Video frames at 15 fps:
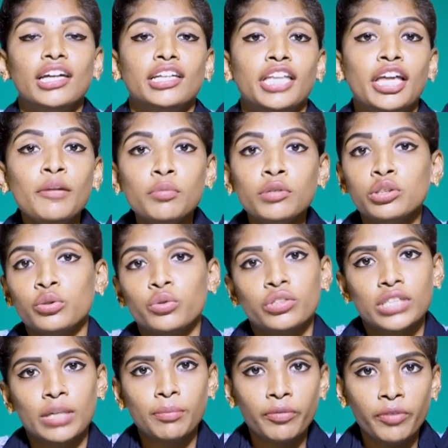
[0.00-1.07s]
இதே போன்ற
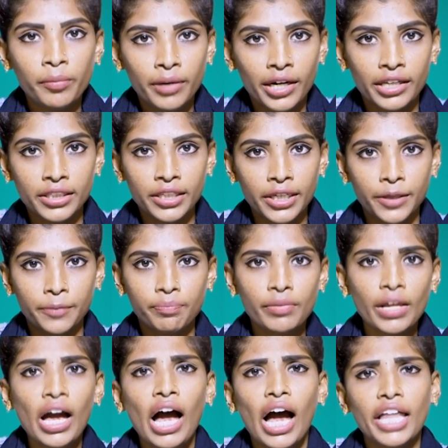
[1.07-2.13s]
ஒரு சம்பவம் நடந்திருக்கு
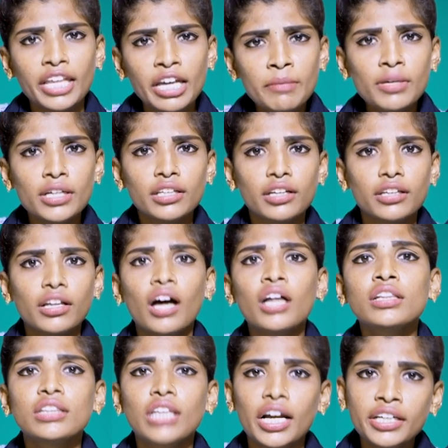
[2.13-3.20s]
அதே
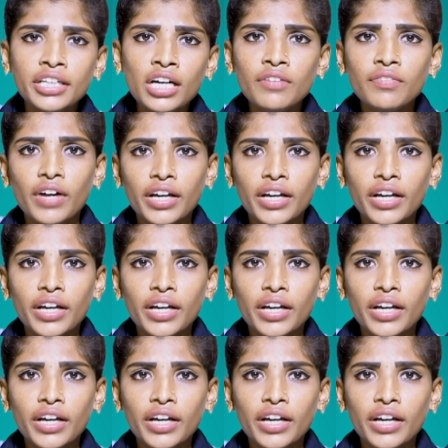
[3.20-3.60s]
மாதிரிதான் தனியார்